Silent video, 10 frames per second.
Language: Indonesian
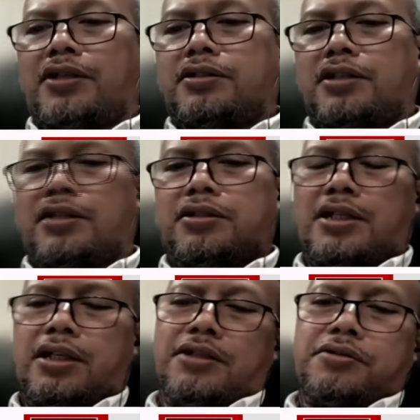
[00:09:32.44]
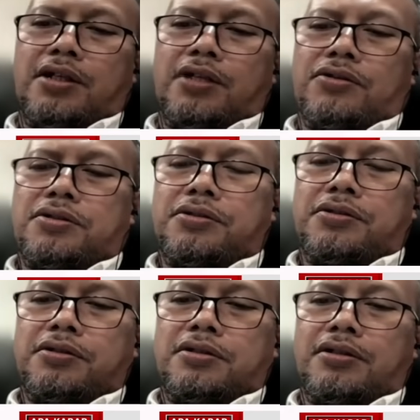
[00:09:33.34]
dan saya kira juga
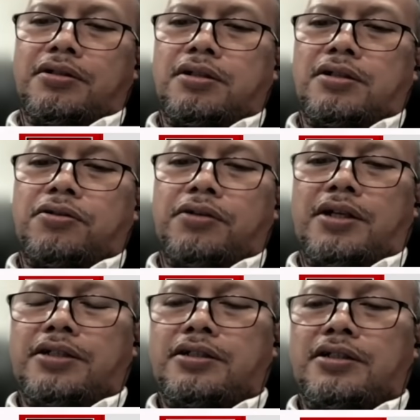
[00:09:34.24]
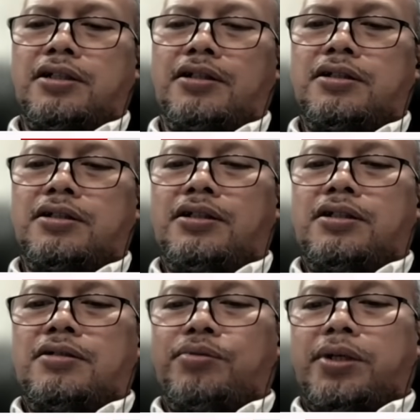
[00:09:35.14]
harus koordinasi dengan
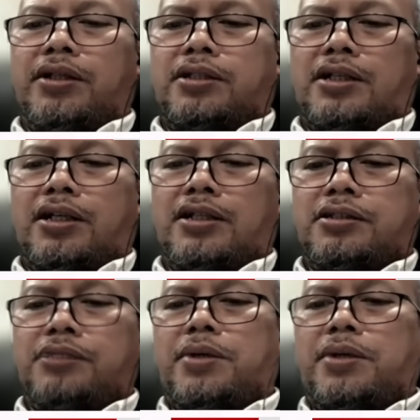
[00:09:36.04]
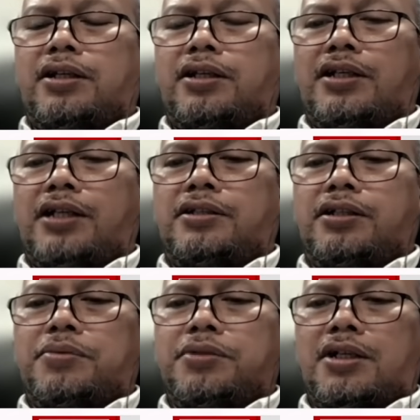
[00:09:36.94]
pemerintah setempat ya
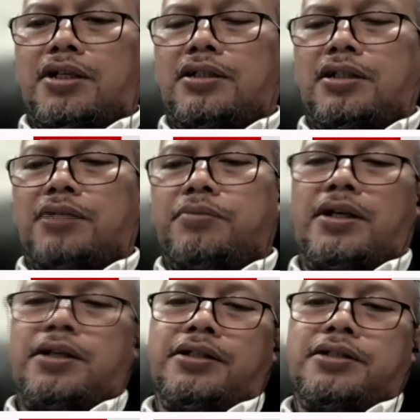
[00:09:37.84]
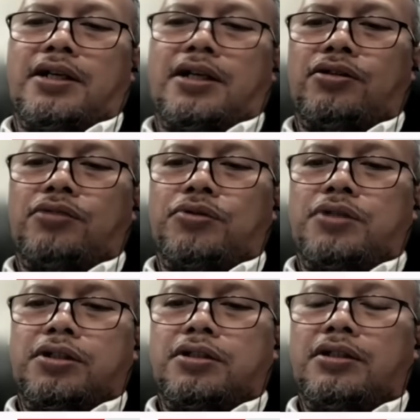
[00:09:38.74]
artinya bisa dengan kepala desa atau
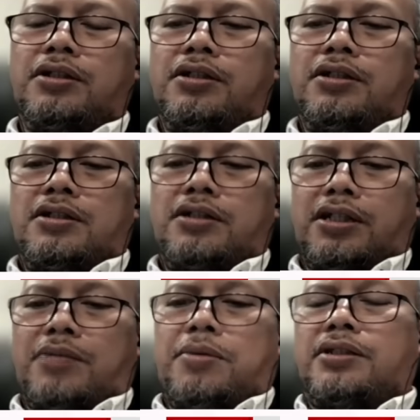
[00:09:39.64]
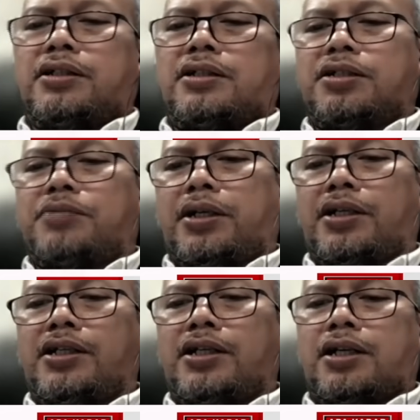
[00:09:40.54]
mungkin kecamatan dan lain
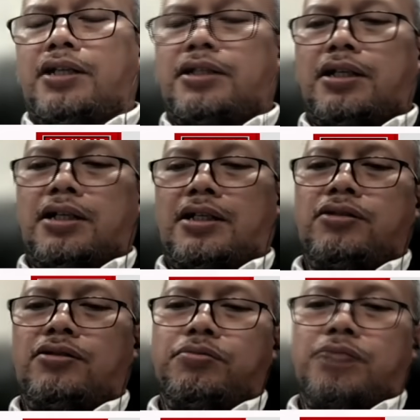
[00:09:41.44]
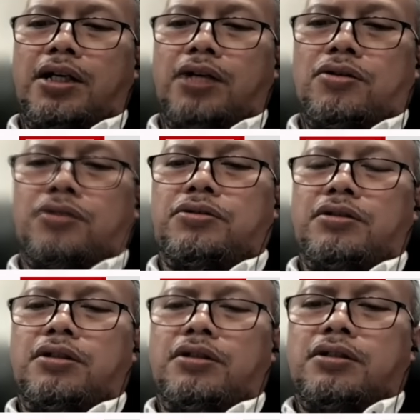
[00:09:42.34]
sebagainya karena sekali lagi itu menyangkut
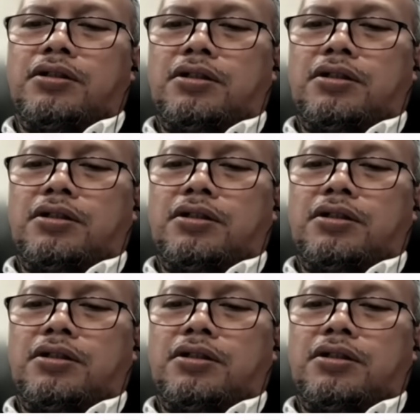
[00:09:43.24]
e,